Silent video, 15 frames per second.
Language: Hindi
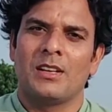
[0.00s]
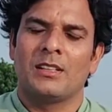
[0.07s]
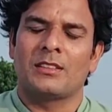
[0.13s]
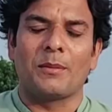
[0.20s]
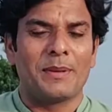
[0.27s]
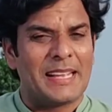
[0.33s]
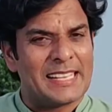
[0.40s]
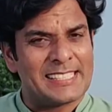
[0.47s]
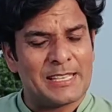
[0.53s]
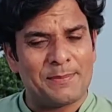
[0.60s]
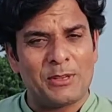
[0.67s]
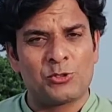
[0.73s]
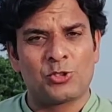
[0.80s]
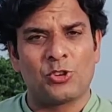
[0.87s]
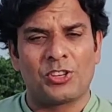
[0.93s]
तभी
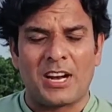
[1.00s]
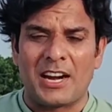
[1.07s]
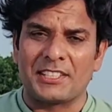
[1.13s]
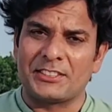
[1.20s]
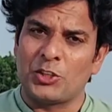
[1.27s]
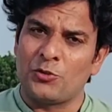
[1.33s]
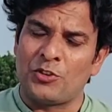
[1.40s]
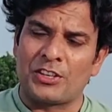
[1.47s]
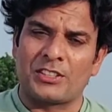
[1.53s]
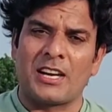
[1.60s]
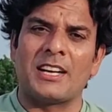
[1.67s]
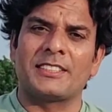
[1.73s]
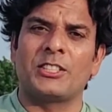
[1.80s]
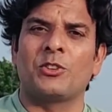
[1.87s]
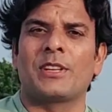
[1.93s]
ए उसे डांटते हुए
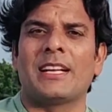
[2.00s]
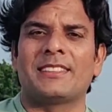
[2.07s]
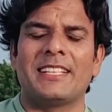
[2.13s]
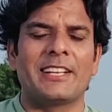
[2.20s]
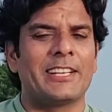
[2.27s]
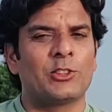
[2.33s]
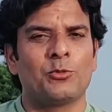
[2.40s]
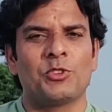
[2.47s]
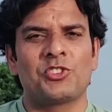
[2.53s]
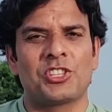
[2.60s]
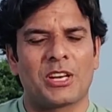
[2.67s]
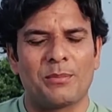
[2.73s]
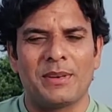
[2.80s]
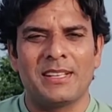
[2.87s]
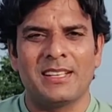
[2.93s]
फटकारते हुए कहते हैं कि तुम्हें
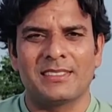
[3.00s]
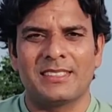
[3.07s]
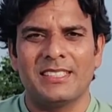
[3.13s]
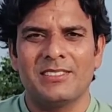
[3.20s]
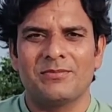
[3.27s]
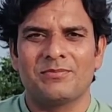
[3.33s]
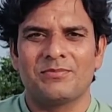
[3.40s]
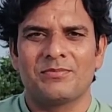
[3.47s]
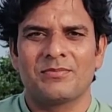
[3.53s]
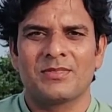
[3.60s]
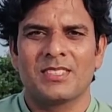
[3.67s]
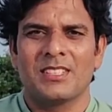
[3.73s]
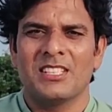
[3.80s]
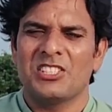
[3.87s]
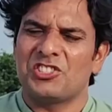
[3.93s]
शर्म नहीं आती
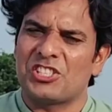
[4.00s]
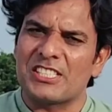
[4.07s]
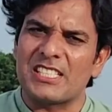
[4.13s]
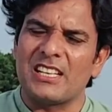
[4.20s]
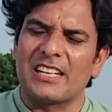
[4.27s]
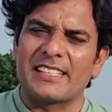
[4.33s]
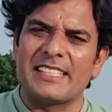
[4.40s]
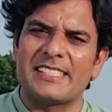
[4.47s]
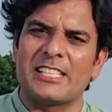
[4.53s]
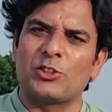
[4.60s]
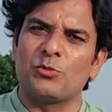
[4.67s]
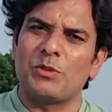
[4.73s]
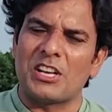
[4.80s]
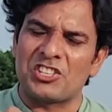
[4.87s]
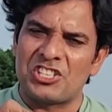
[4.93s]
जिस लड़की से
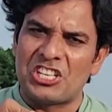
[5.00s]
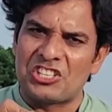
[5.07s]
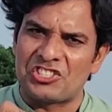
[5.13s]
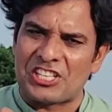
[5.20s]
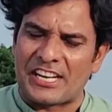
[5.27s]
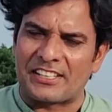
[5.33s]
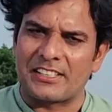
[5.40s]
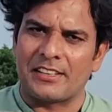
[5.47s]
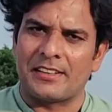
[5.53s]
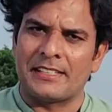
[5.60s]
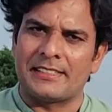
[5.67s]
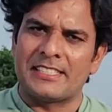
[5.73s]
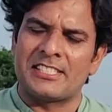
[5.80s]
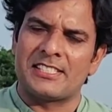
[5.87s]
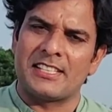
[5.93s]
तुम अश्लील चैट कर रहे
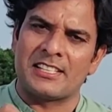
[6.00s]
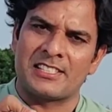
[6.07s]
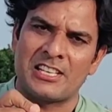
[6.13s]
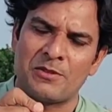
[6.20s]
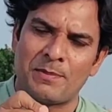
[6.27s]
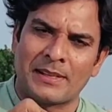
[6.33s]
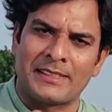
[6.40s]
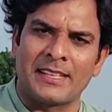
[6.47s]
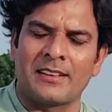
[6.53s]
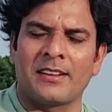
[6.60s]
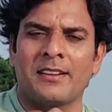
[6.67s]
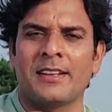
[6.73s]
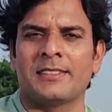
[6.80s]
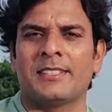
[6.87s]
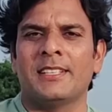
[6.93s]
थे जिससे अश्लील बातें कर
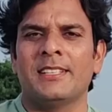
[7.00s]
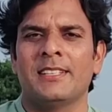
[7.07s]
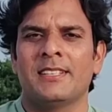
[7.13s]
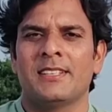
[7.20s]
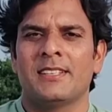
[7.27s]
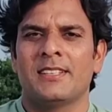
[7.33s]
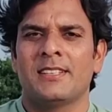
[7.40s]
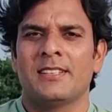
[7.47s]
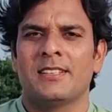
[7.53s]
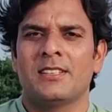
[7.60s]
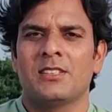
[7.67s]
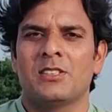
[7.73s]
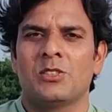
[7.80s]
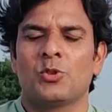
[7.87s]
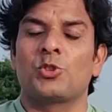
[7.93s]
रहे थे
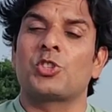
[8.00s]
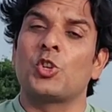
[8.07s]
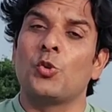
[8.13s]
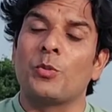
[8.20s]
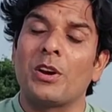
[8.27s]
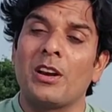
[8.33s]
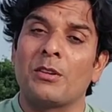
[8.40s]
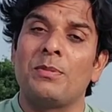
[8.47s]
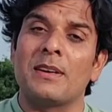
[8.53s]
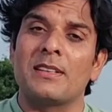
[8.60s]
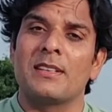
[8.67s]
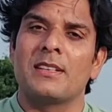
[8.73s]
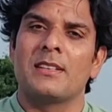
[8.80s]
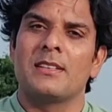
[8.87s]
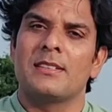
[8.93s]
उसकी उम्र लगभग
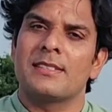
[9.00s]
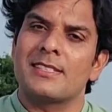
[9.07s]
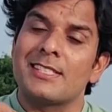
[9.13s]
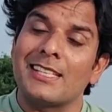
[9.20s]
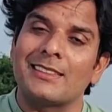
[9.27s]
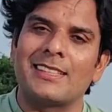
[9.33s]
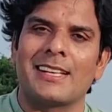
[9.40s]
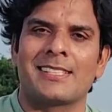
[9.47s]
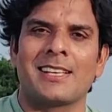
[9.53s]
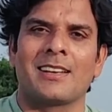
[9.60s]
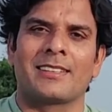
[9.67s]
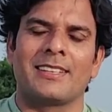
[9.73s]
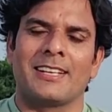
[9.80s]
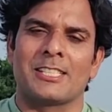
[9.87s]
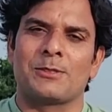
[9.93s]
सत्रह साल
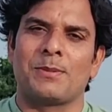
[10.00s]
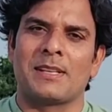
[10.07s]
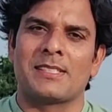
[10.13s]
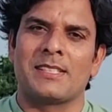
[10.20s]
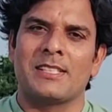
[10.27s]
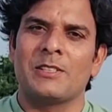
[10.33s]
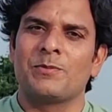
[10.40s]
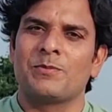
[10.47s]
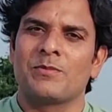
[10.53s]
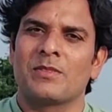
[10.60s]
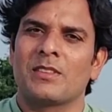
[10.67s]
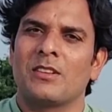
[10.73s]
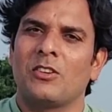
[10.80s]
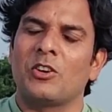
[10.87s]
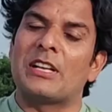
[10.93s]
के आसपास है
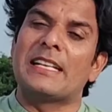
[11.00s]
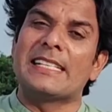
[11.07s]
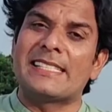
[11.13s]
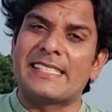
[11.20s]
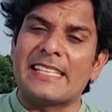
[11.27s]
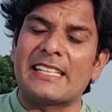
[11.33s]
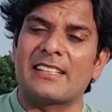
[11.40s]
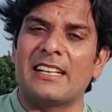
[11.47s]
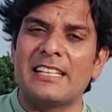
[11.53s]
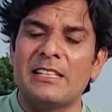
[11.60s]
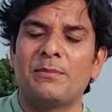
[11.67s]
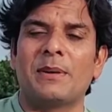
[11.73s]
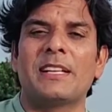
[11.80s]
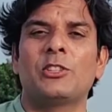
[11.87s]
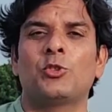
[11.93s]
और इससे कहीं
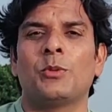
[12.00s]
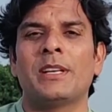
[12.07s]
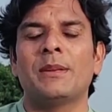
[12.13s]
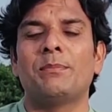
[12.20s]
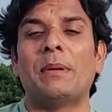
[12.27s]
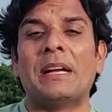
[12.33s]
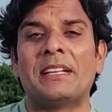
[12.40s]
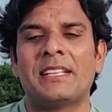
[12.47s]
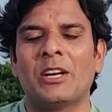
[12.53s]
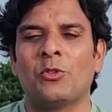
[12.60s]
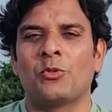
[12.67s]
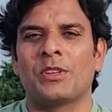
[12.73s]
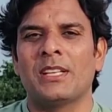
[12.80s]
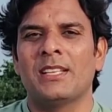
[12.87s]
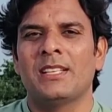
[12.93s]
बड़ी तुम्हारी बेटियां
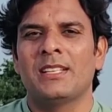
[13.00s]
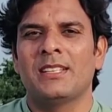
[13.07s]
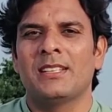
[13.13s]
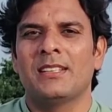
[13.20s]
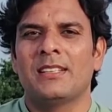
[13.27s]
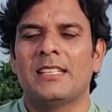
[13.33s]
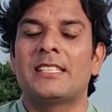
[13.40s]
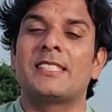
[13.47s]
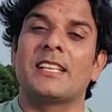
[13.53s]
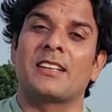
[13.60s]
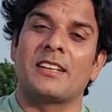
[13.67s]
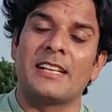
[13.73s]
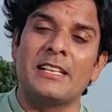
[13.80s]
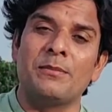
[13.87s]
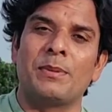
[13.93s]
होंगी इससे
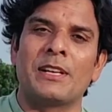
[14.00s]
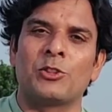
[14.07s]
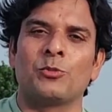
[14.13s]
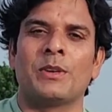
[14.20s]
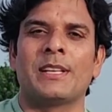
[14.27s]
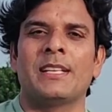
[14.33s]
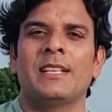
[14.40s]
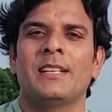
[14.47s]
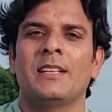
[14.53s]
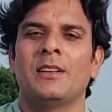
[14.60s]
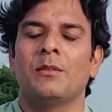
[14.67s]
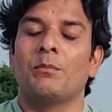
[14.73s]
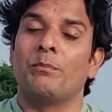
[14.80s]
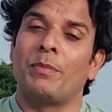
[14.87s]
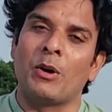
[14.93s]
कहीं बड़ी तुम्हारी
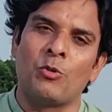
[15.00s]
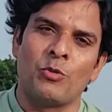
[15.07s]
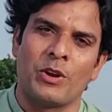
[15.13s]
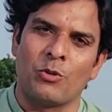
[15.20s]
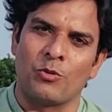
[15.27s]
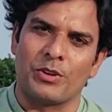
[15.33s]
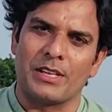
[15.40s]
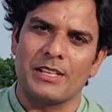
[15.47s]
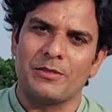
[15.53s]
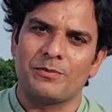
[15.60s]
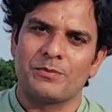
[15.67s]
बहुएं होंगी